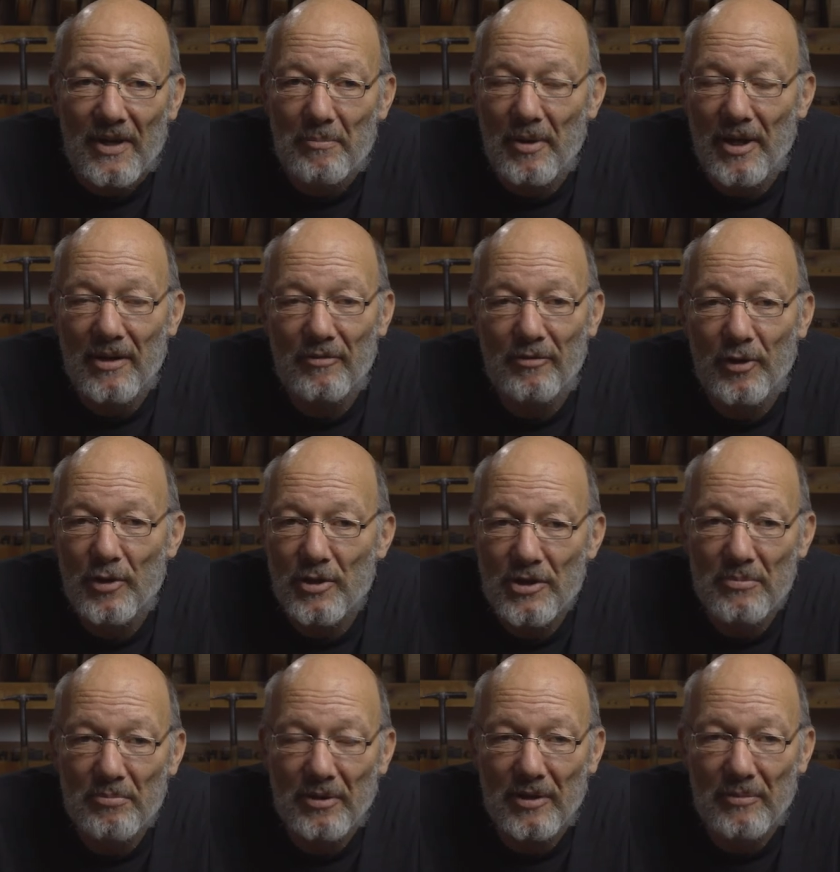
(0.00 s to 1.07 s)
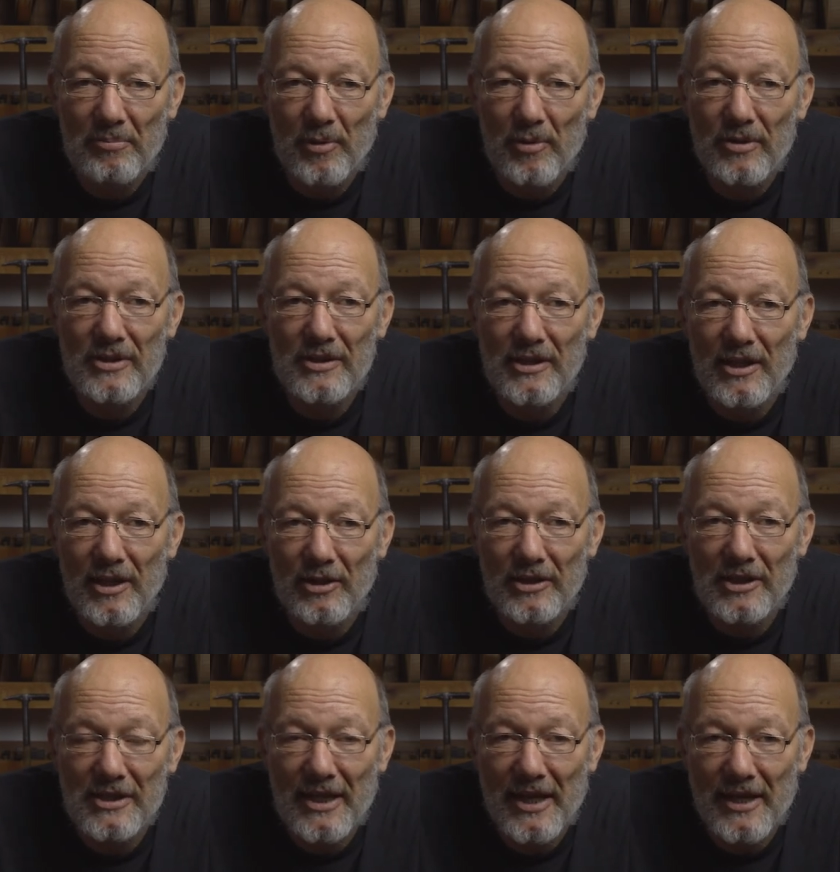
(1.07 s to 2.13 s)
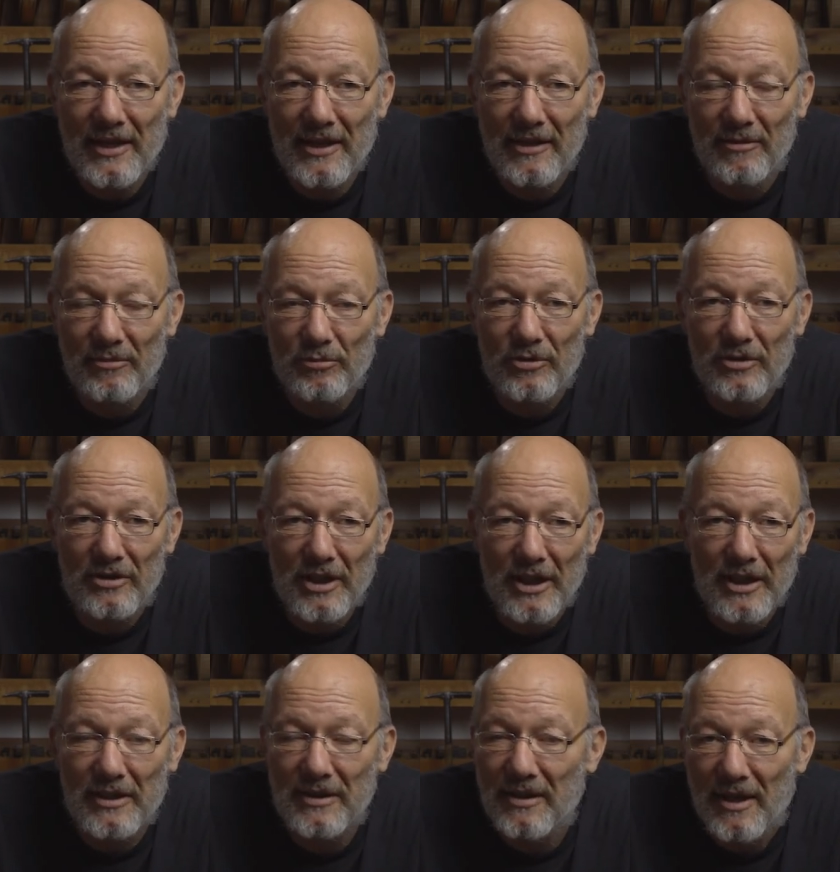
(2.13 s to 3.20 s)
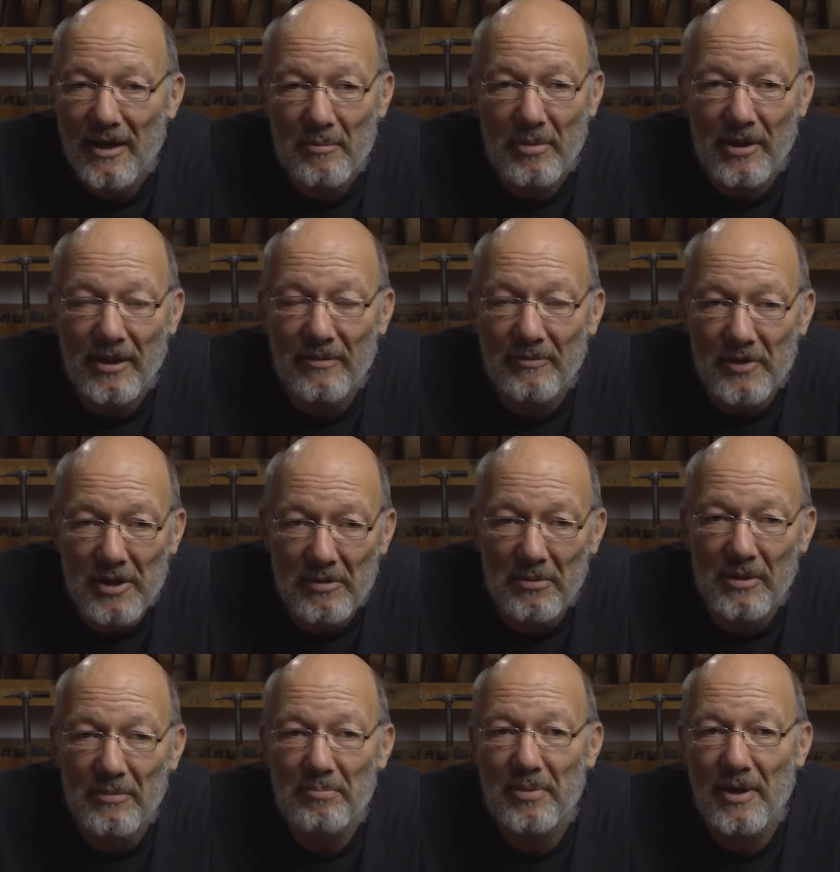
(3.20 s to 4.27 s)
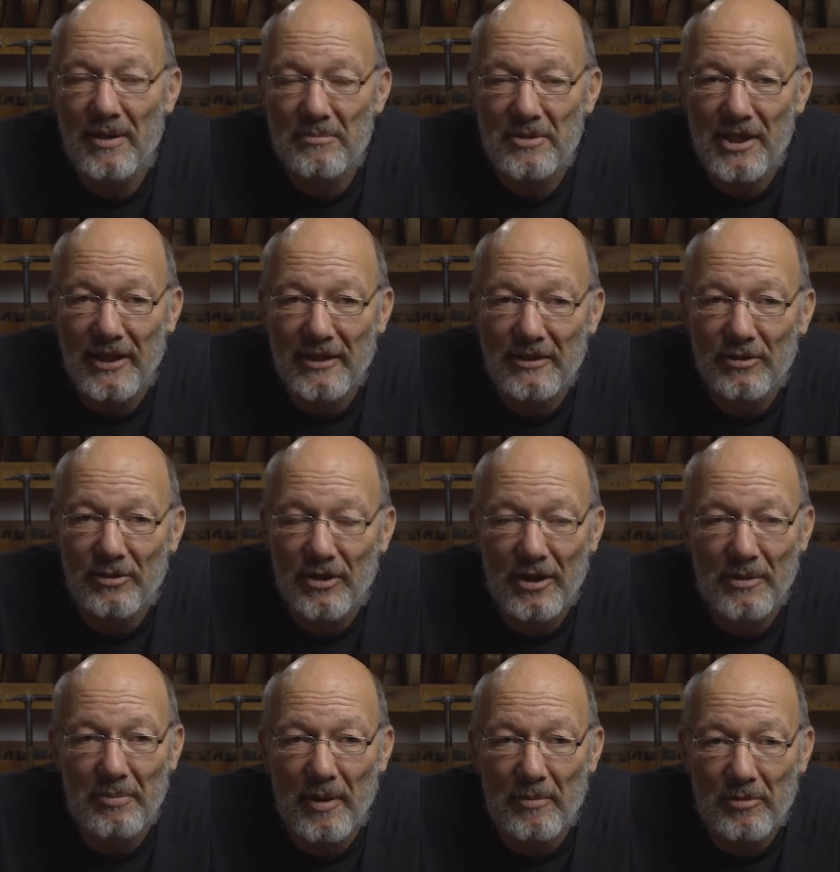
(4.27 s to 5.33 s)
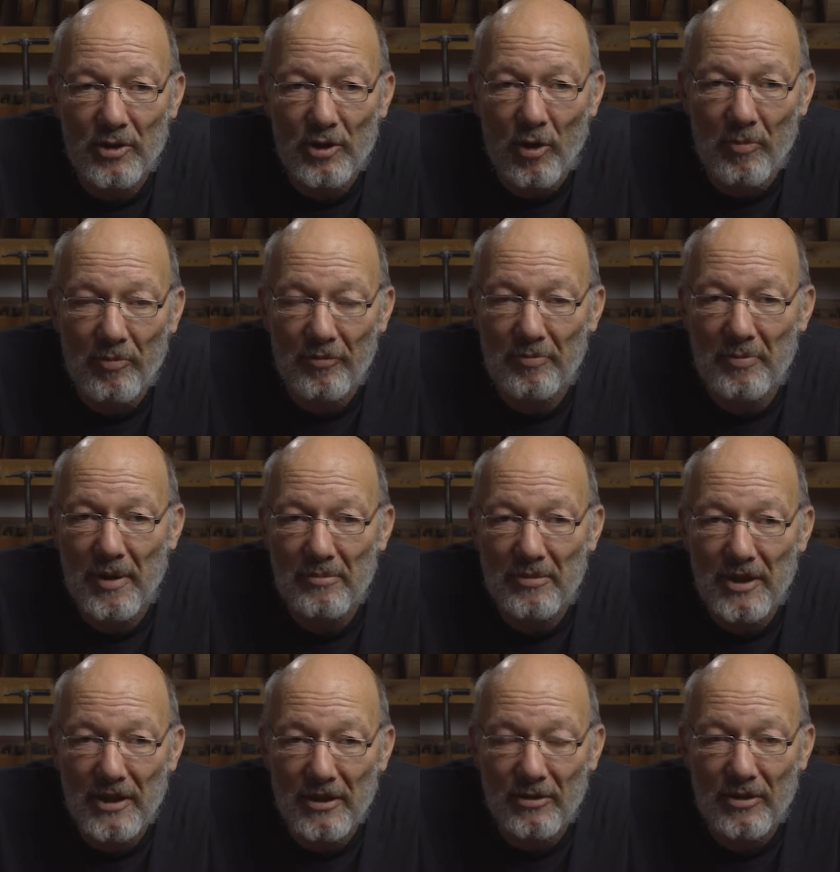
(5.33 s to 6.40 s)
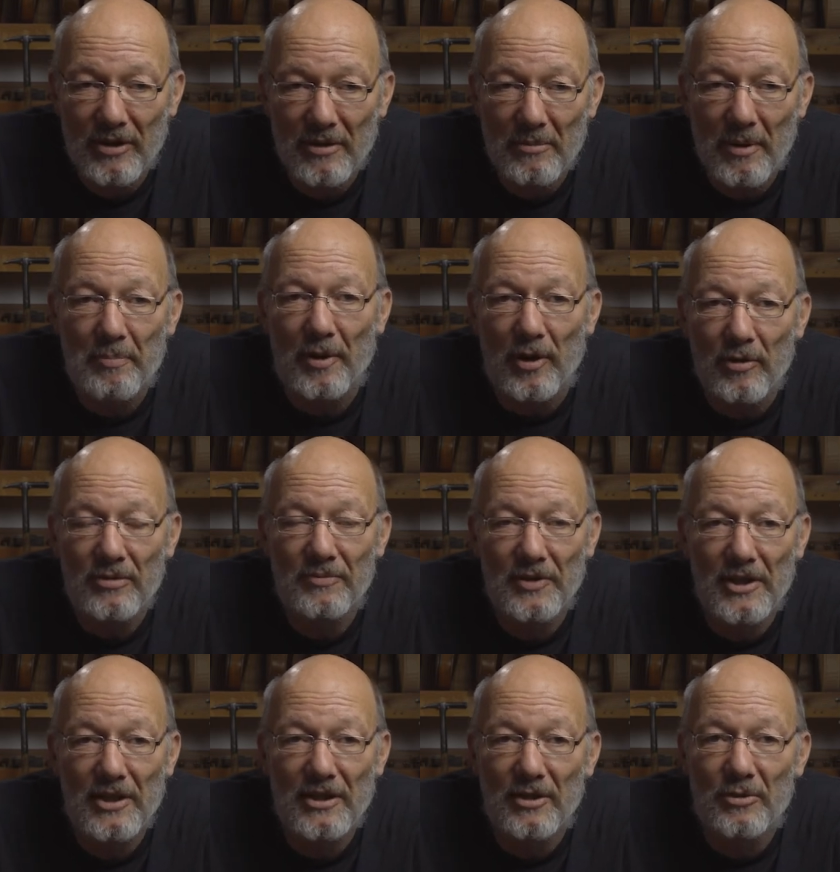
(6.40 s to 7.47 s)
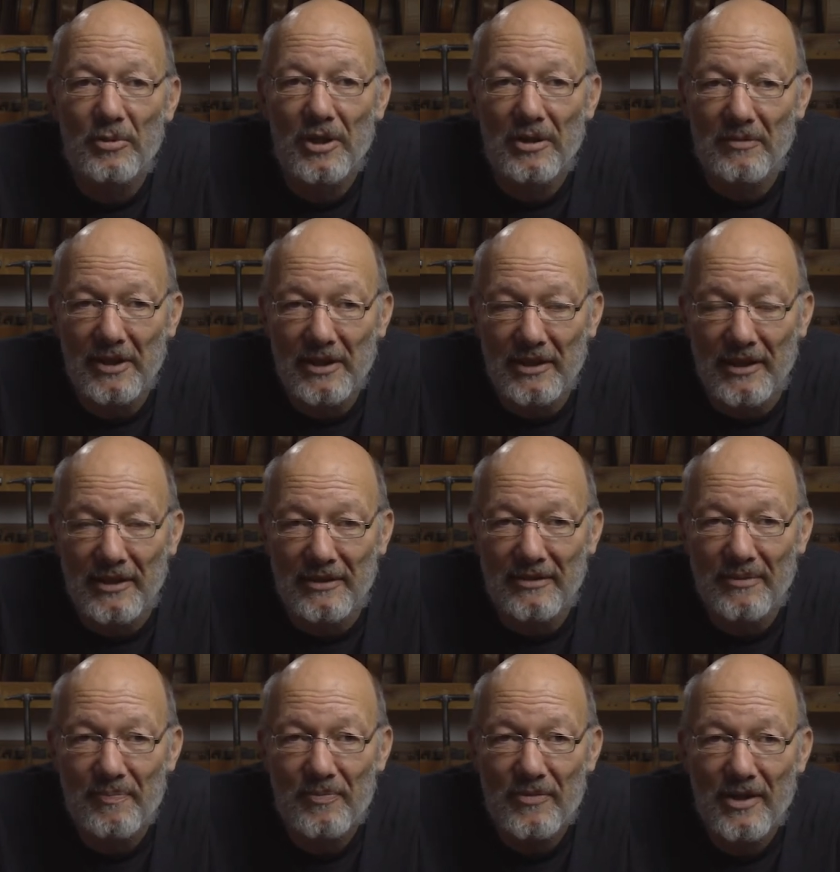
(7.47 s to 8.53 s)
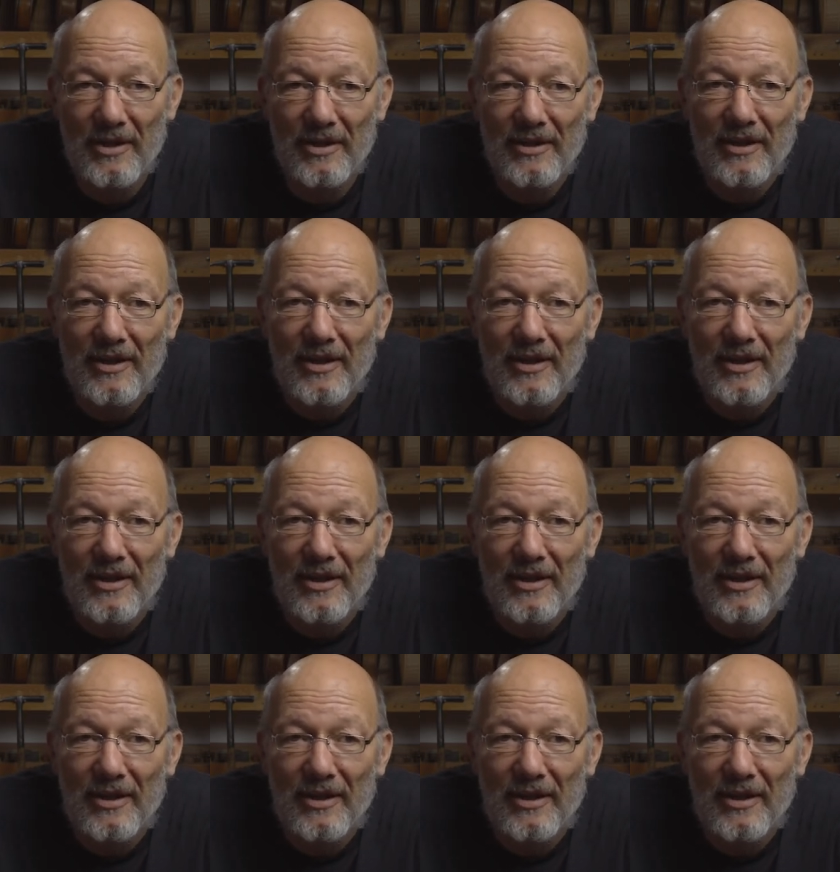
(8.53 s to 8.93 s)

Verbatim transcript: Bei den Fröschen, bei den Bögen ist genau das Gleiche und natürlich bei einem Wirbel, bei einem Seitenhalter, beim Knopf, beim Kinnhalter, man braucht wirklich eine gute Qualität. Ja?